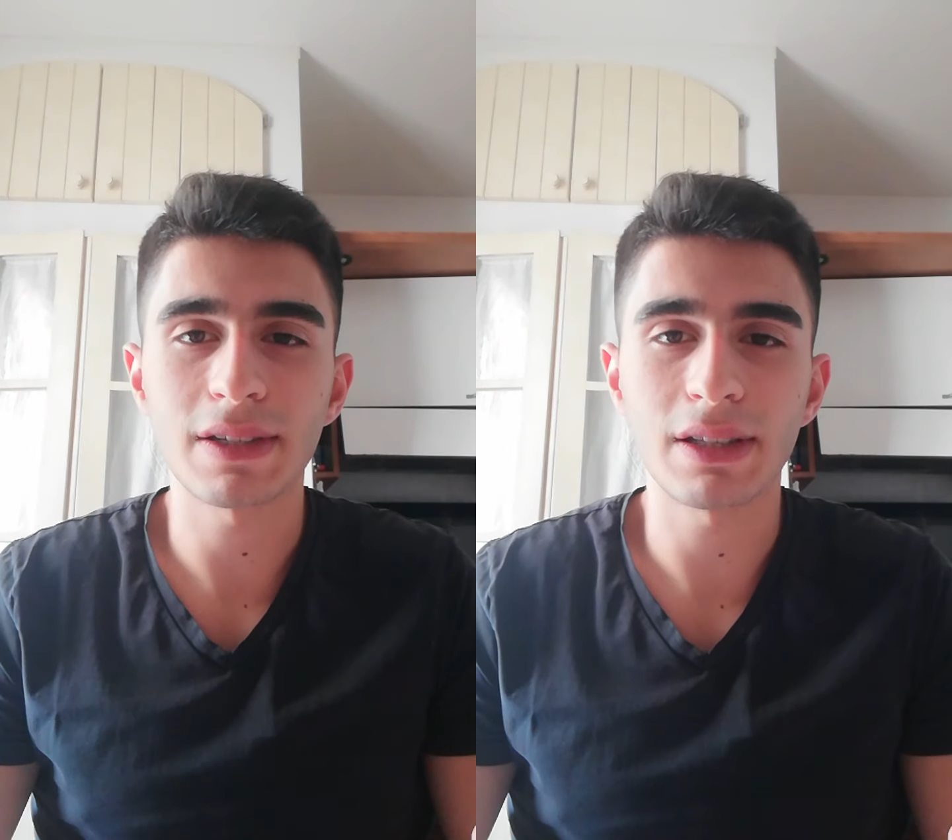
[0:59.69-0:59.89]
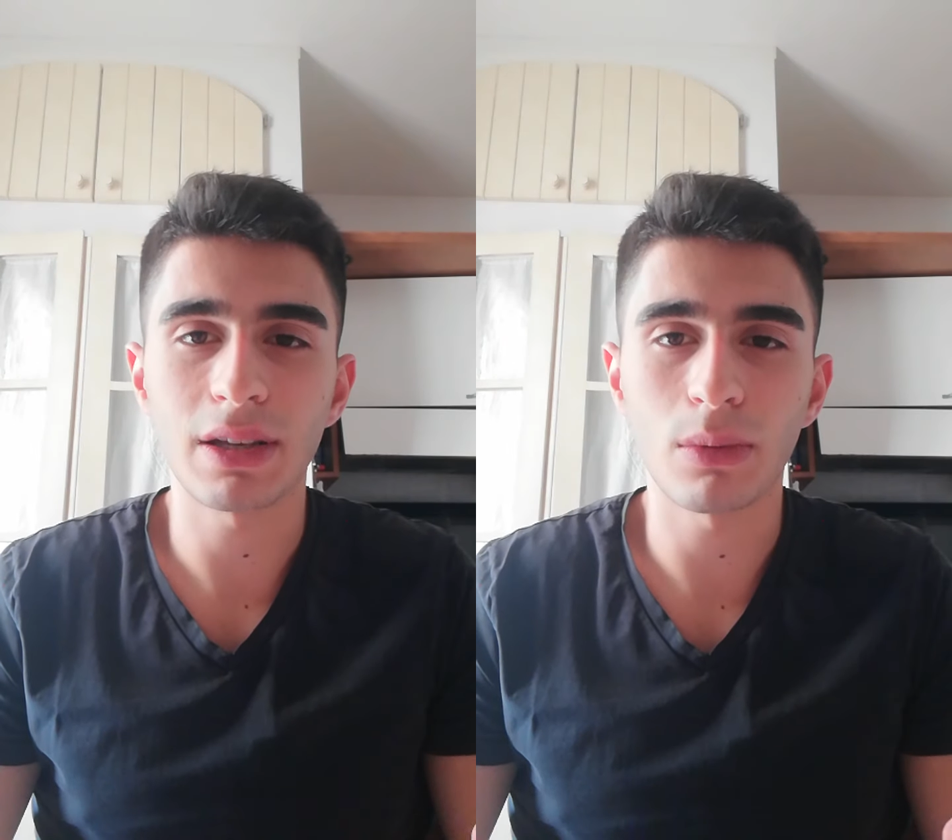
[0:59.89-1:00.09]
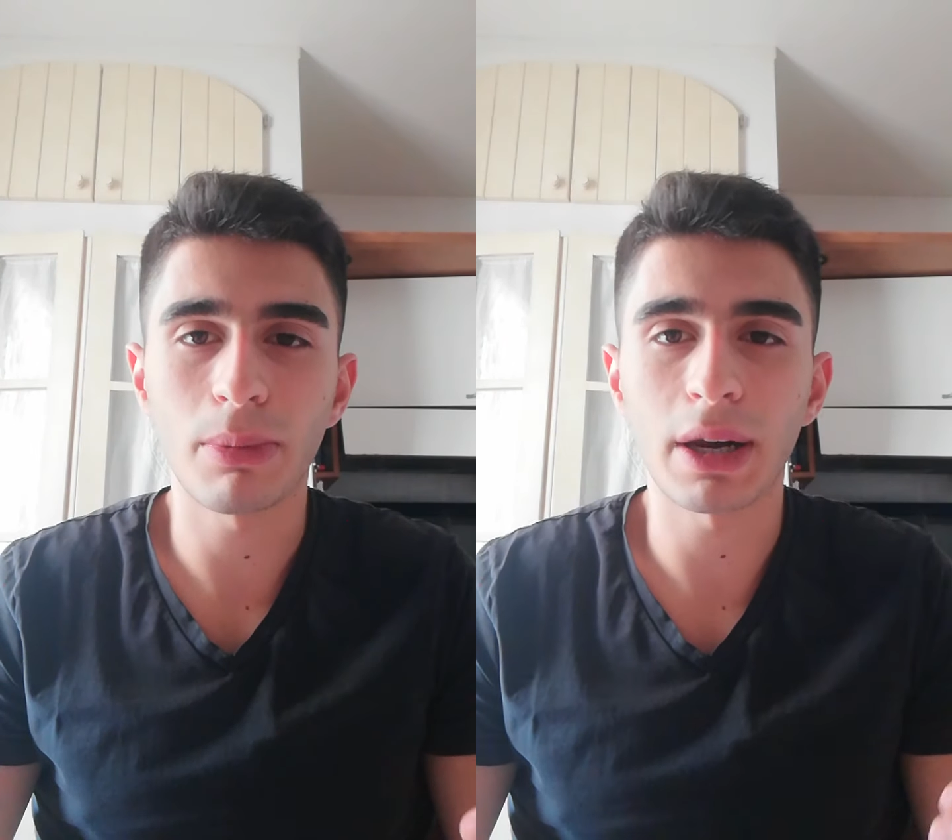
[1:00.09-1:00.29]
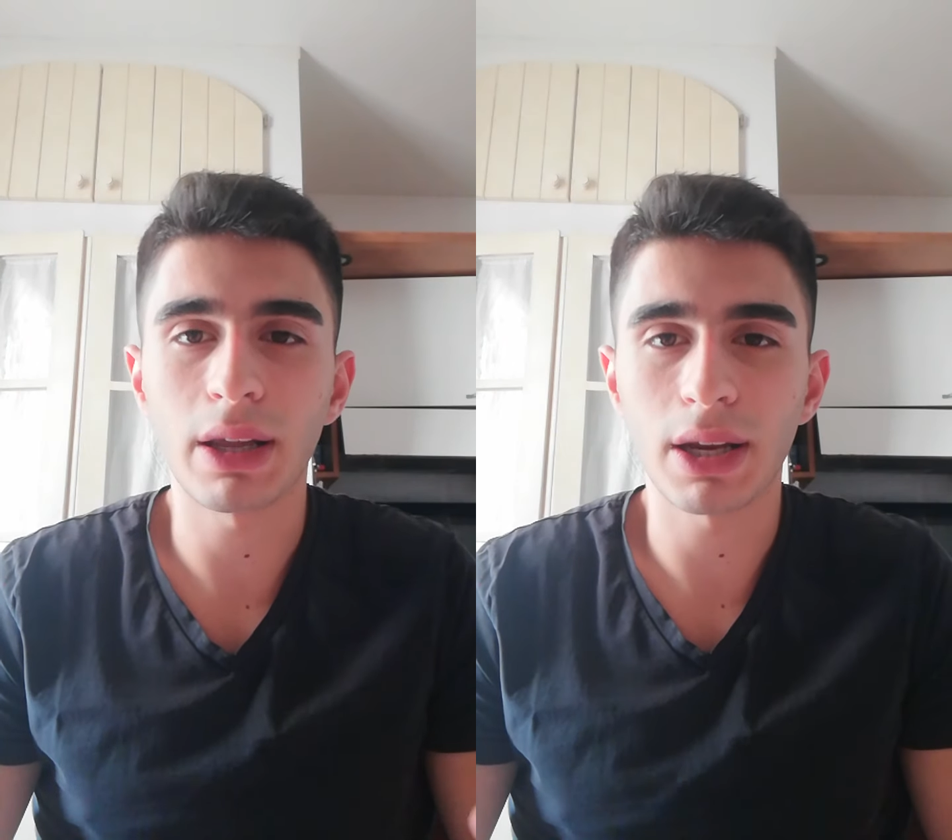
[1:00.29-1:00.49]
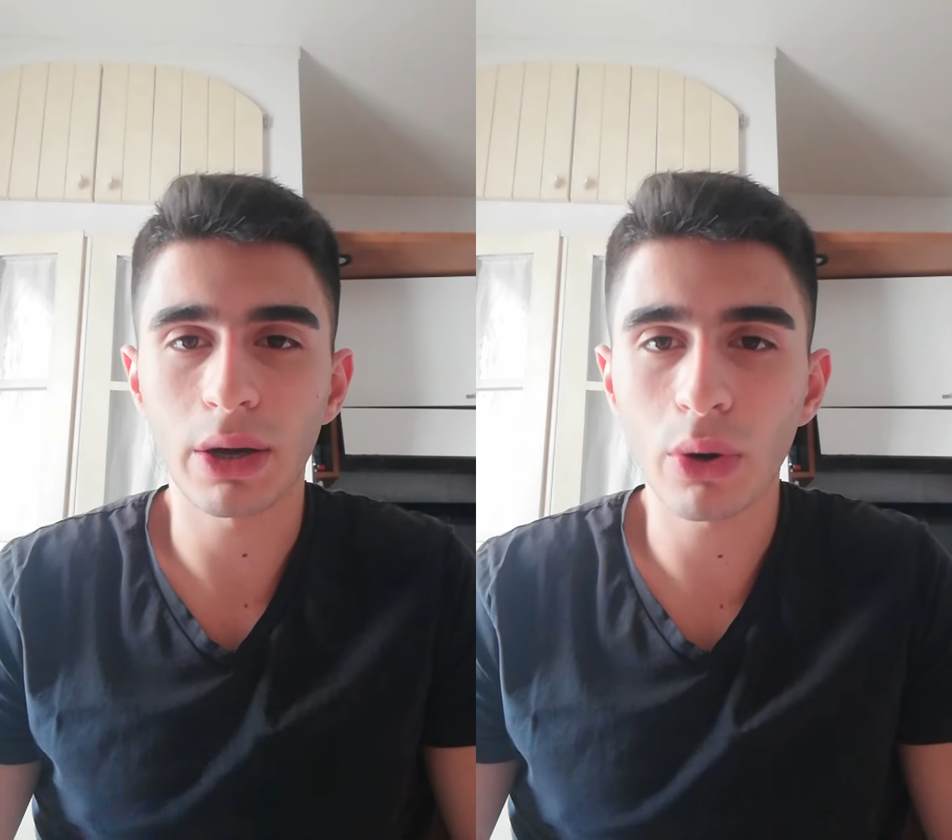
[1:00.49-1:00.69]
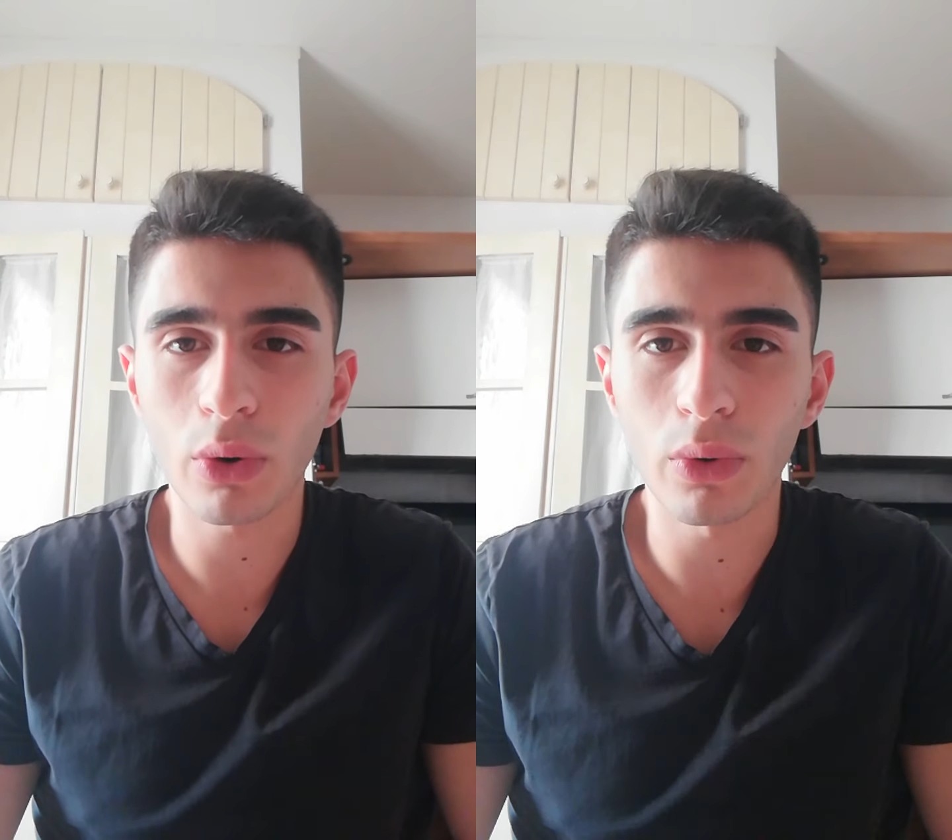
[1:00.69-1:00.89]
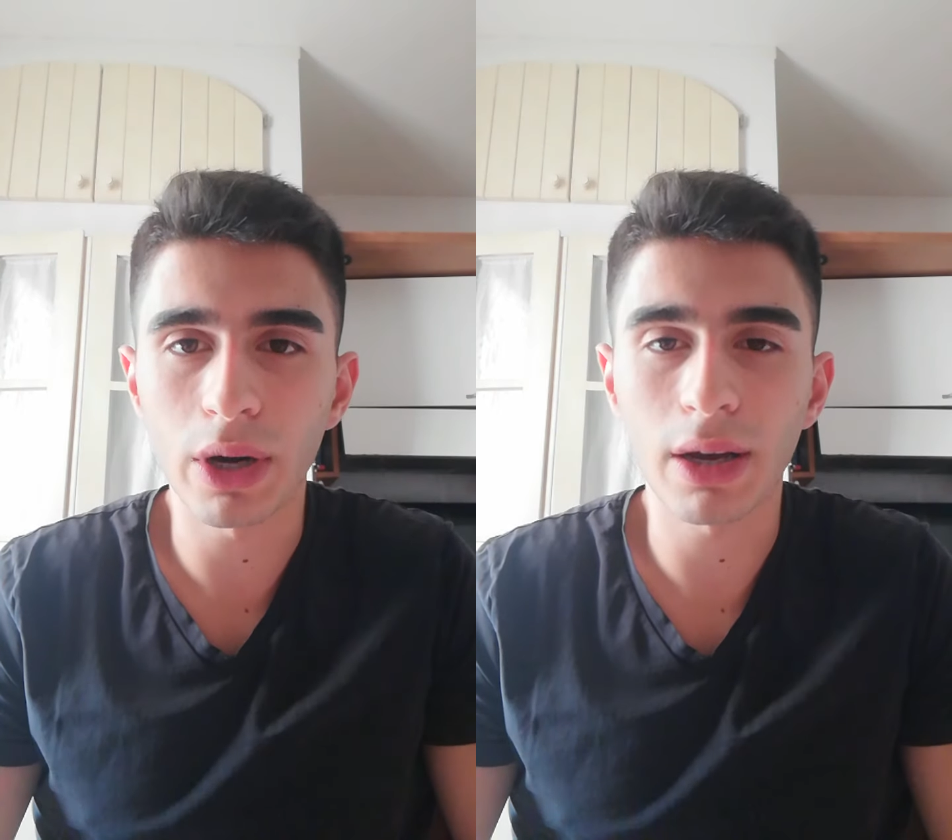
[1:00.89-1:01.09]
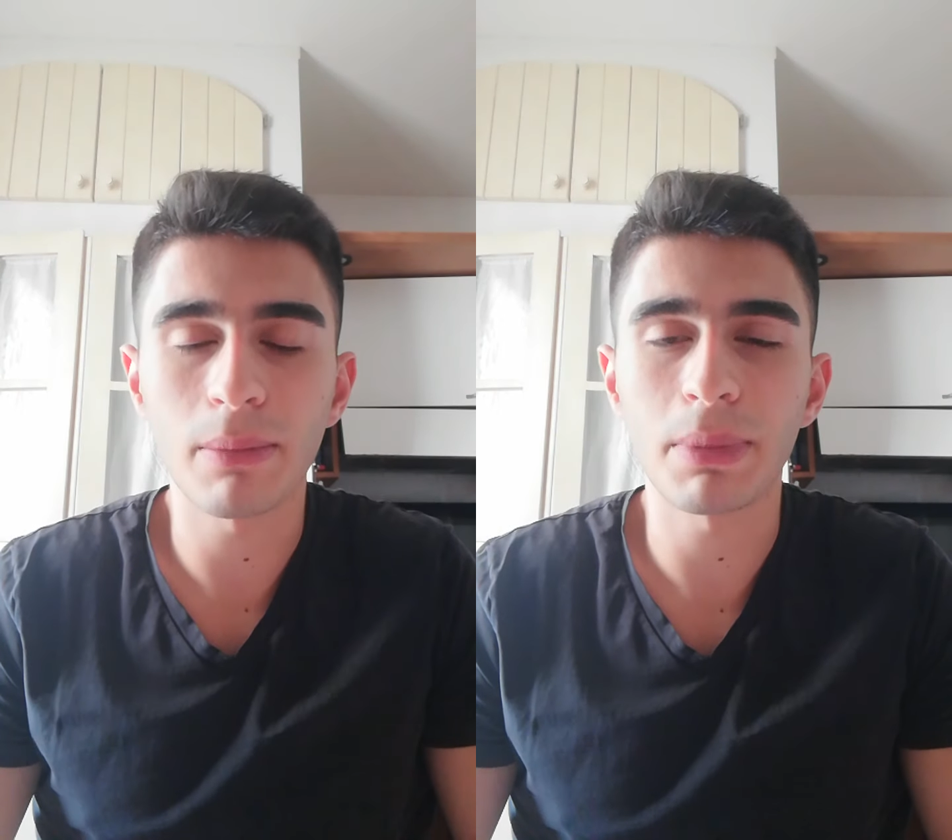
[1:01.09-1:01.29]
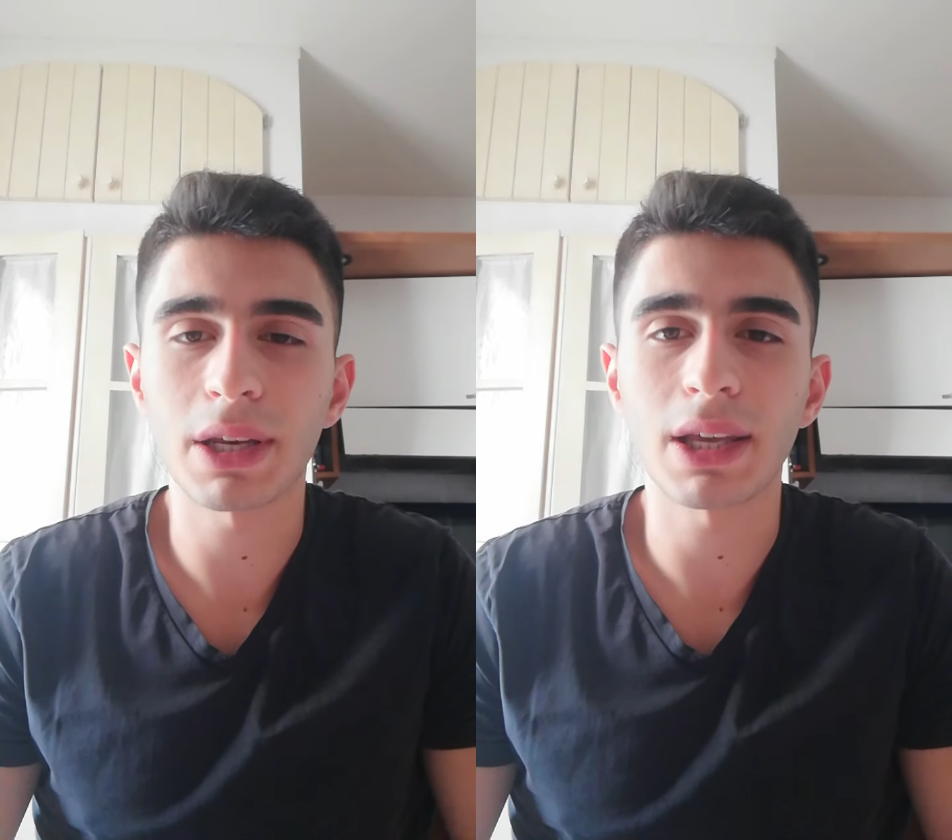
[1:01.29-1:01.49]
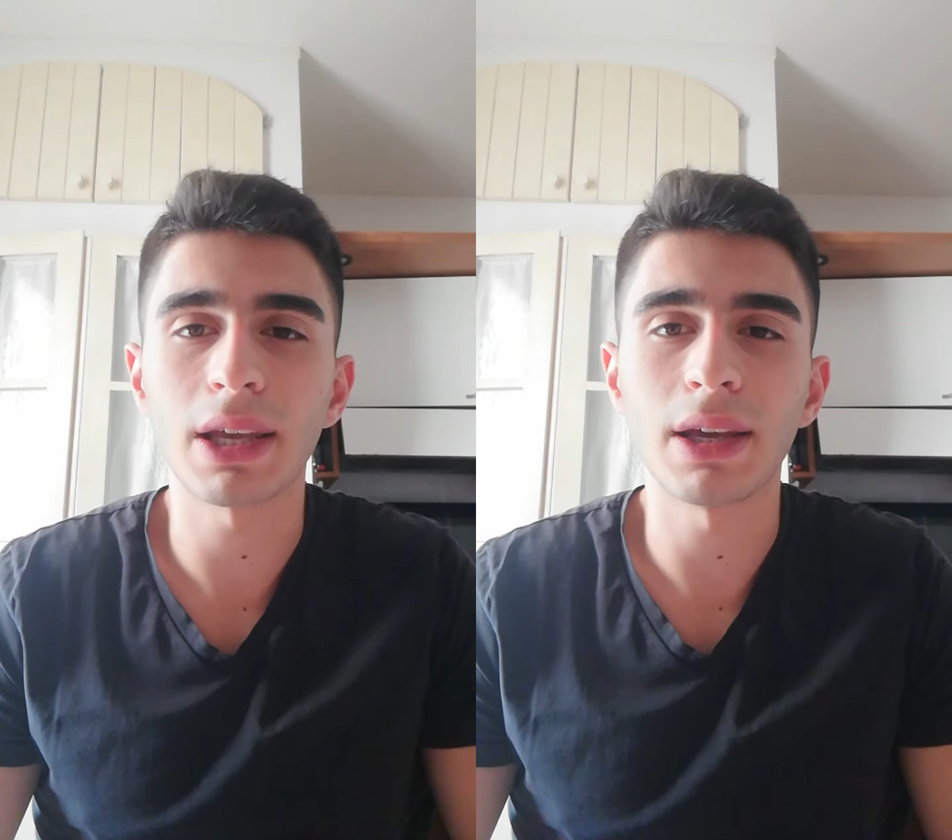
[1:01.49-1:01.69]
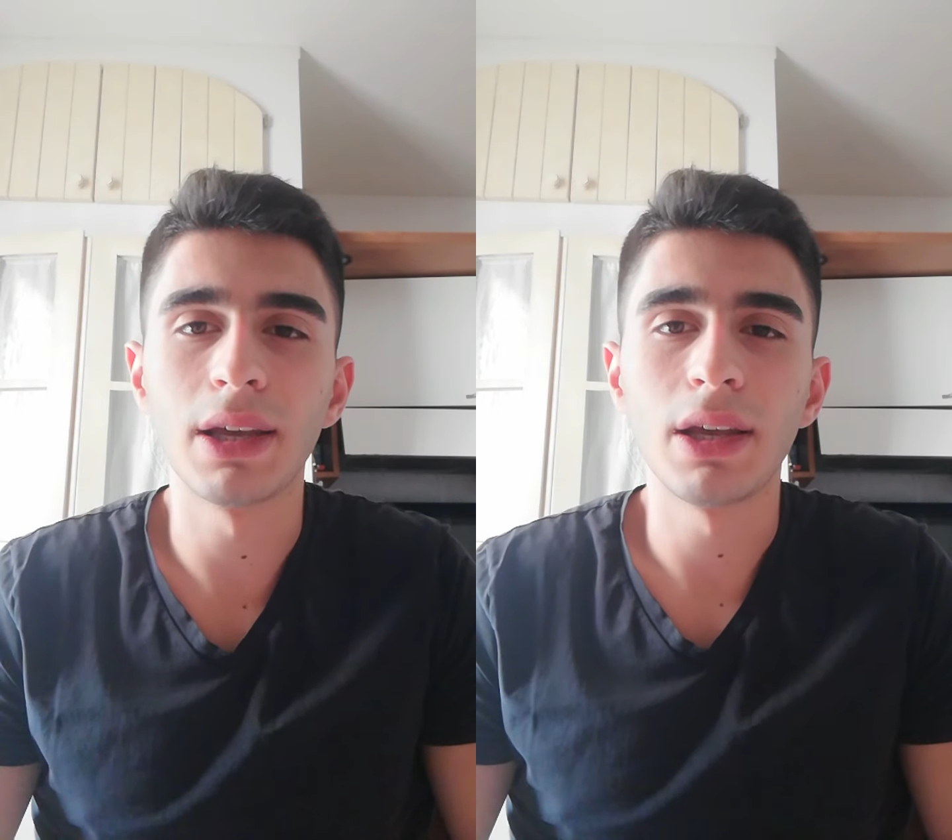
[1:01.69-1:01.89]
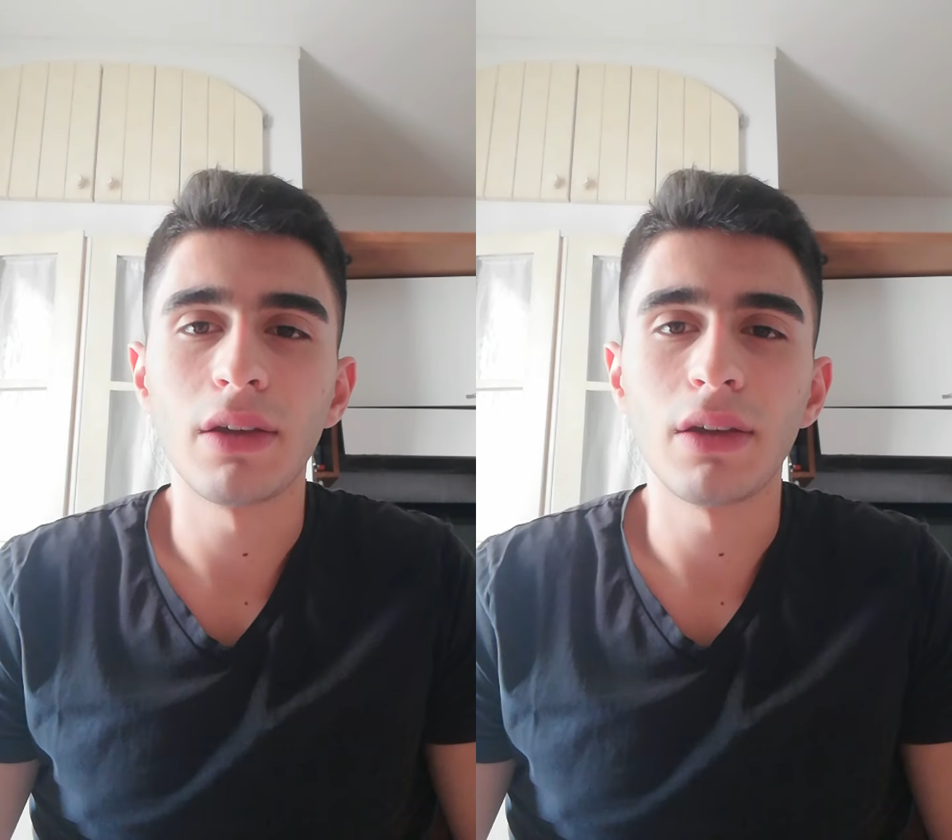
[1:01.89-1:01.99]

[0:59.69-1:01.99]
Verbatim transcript: sentiremo parlare ancora perché